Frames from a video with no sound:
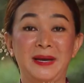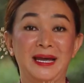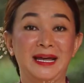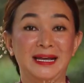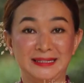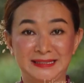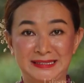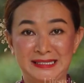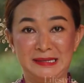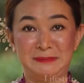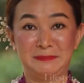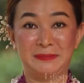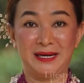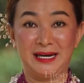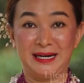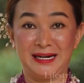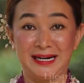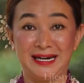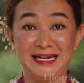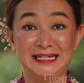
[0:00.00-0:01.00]
PRJ
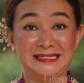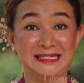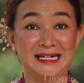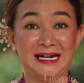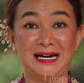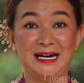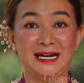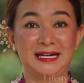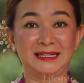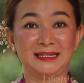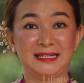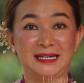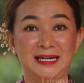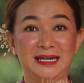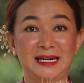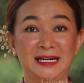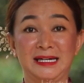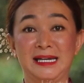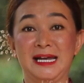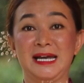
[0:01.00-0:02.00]
Pekan Raya Jakarta
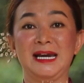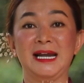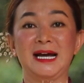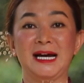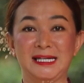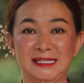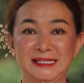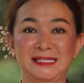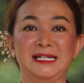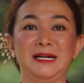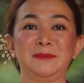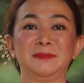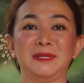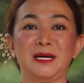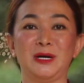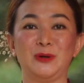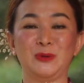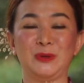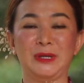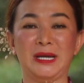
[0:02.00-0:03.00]
yang diadakan setiap
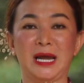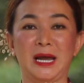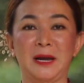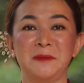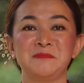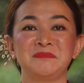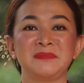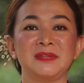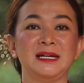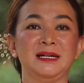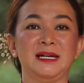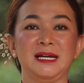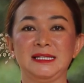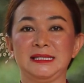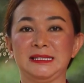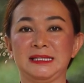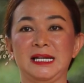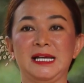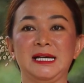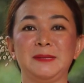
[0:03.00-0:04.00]
tahunnya. Nah
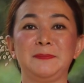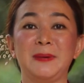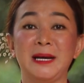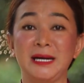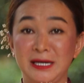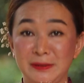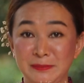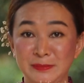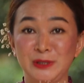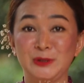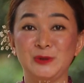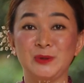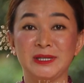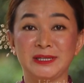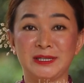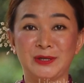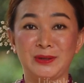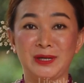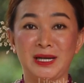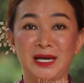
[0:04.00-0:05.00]
setelah pandemi dua
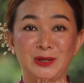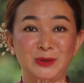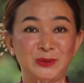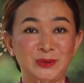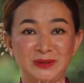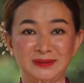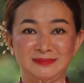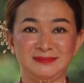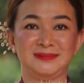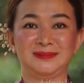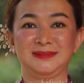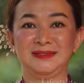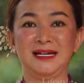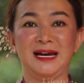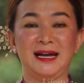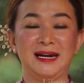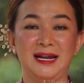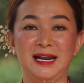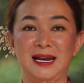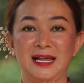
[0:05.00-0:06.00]
tahun lalu
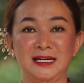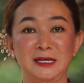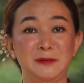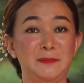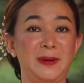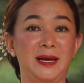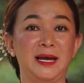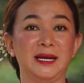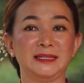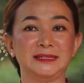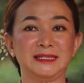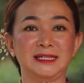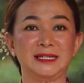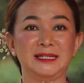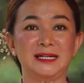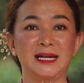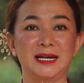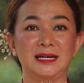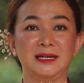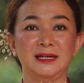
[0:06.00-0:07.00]
nggak ada lagi PRJ
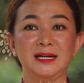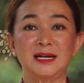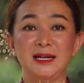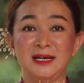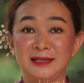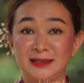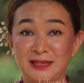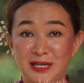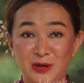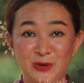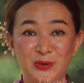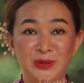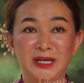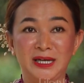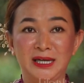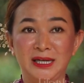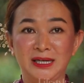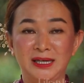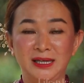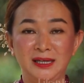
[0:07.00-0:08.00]
dan tahun
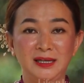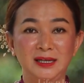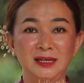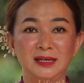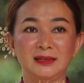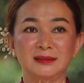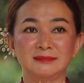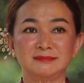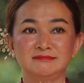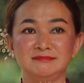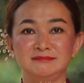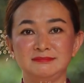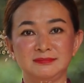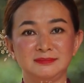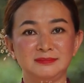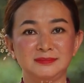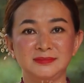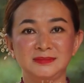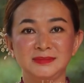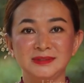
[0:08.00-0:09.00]
ini
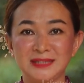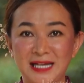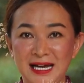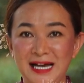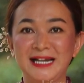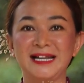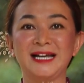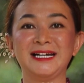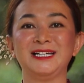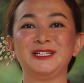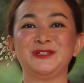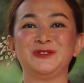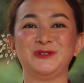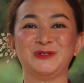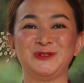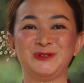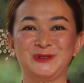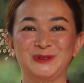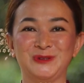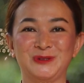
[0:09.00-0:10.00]
hmm, hal yang
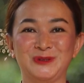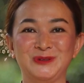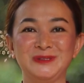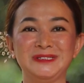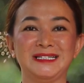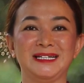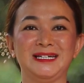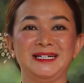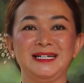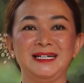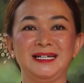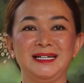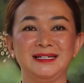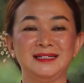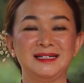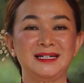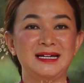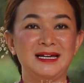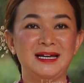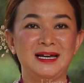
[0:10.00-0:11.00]
ditunggu-tunggu jadi
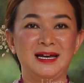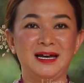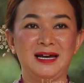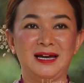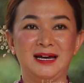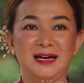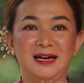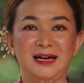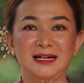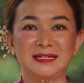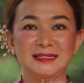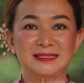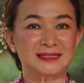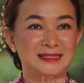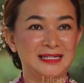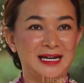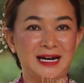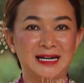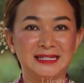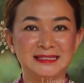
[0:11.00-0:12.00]
eh,
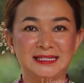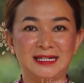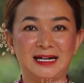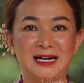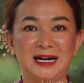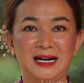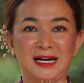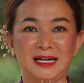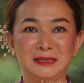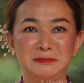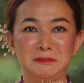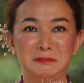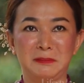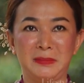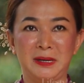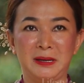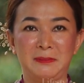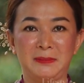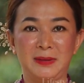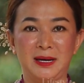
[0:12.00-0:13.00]
sangat-sangat uh,
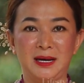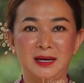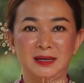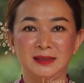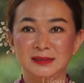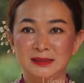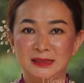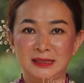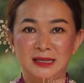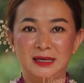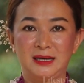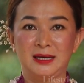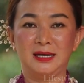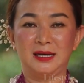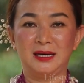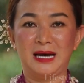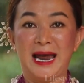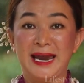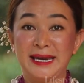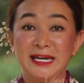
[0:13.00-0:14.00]
memang
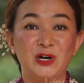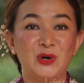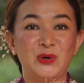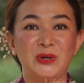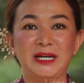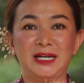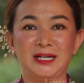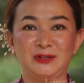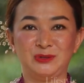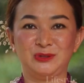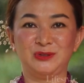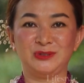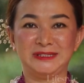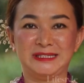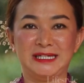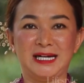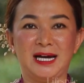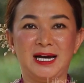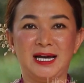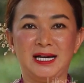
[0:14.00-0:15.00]
uh, ikonik untuk
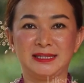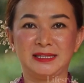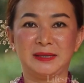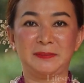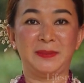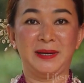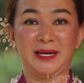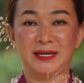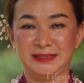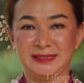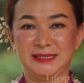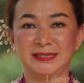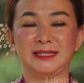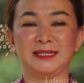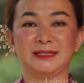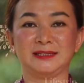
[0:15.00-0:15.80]
Jakarta PRJ